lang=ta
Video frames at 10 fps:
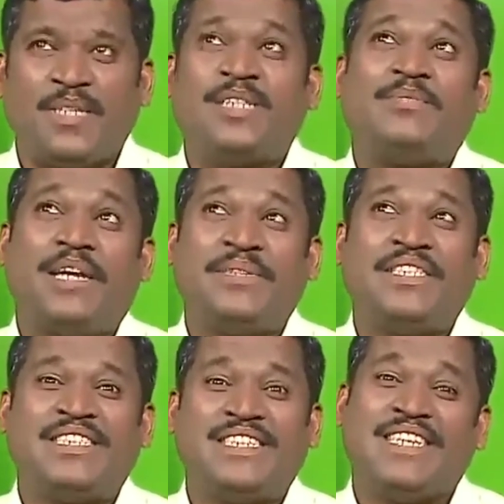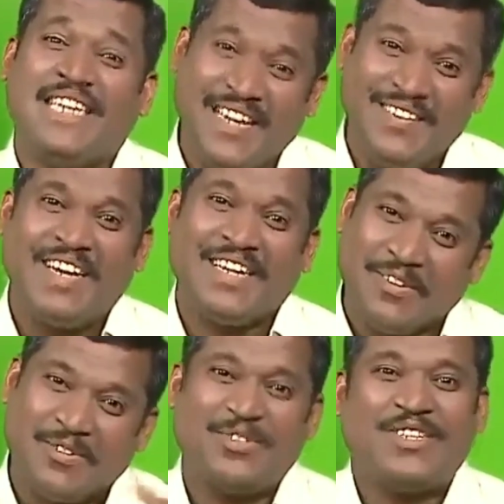இந்த பிரபஞ்சத்துக்கு கேள்வி
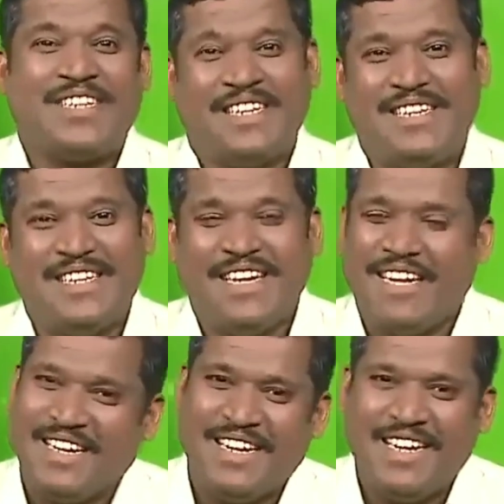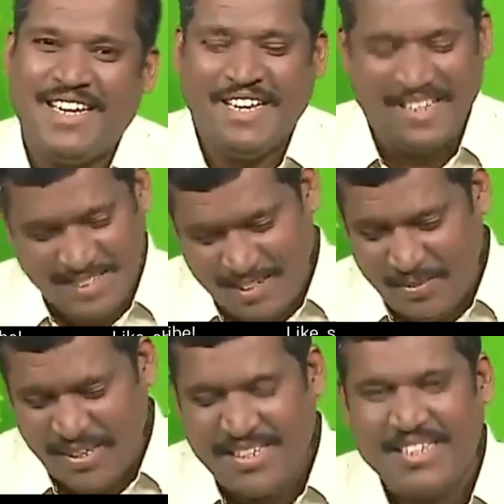கேட்டால் கொடுத்துருங்க அதனால்
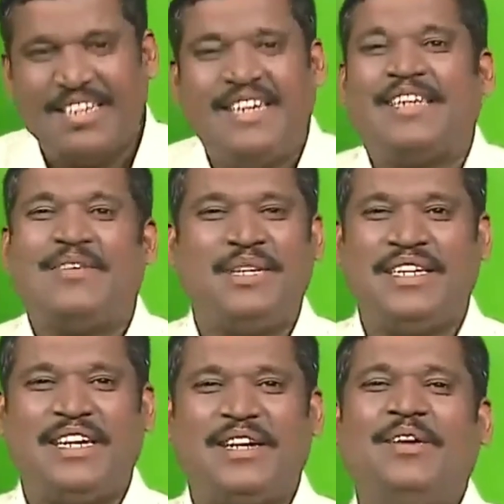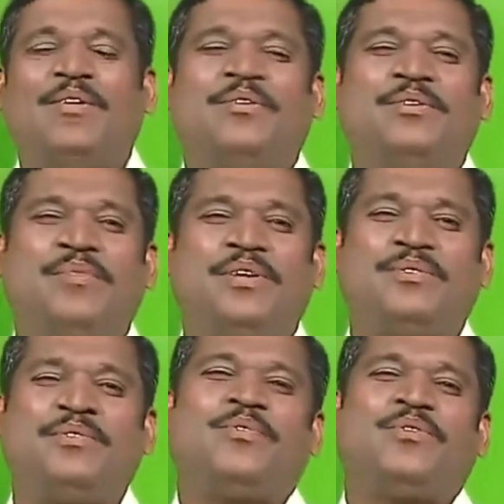இனிமேல் இங்கே பாருங்கள் எதுவுமே
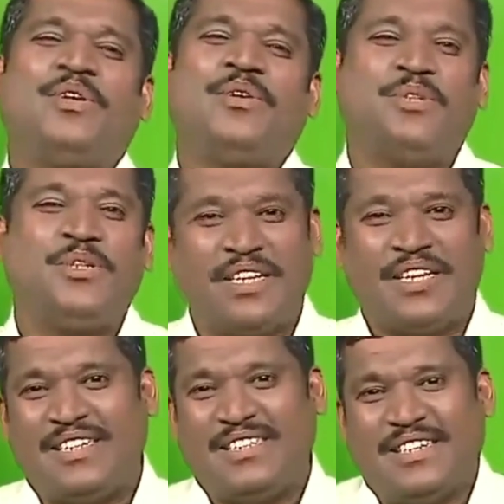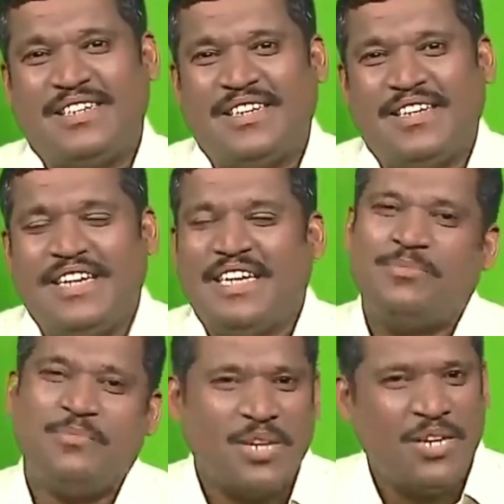வந்து முதல்ல முடிவெடுக்காதீங்க
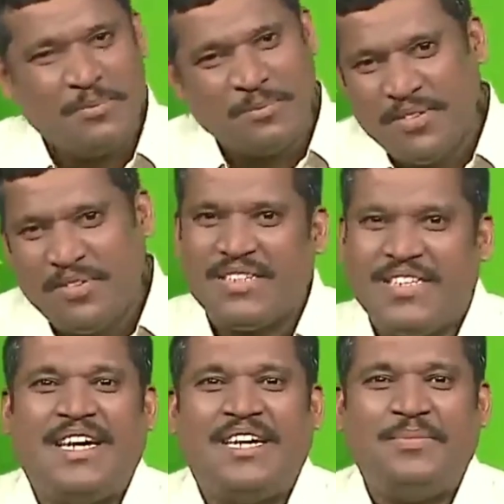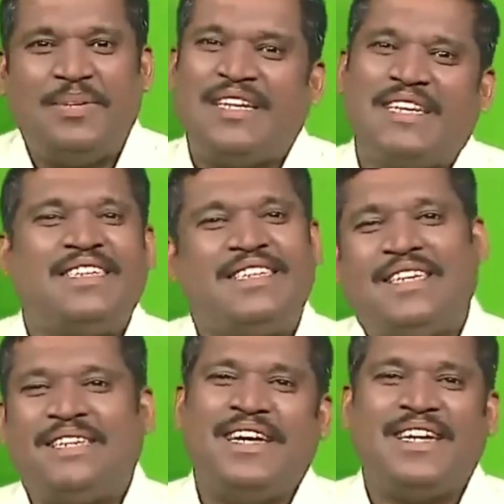இந்த முதல்லையே முடிவெடுத்த யாருமே எந்த
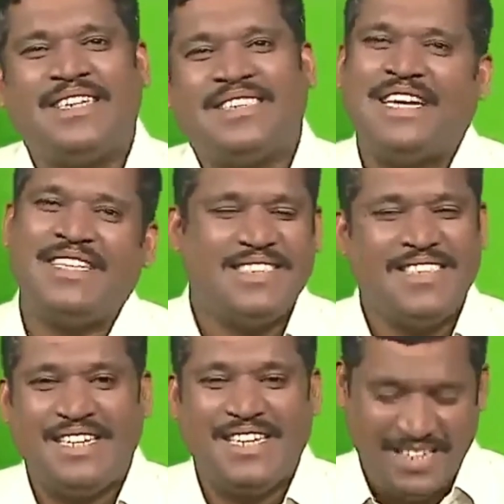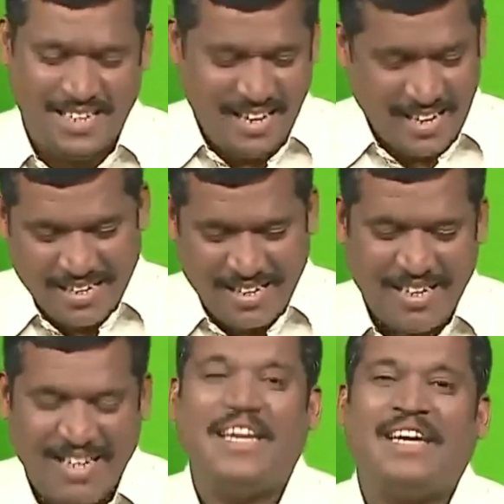காரியம் வாழ்க்கையில் சாதிச்சது இல்லைங்க அதனால்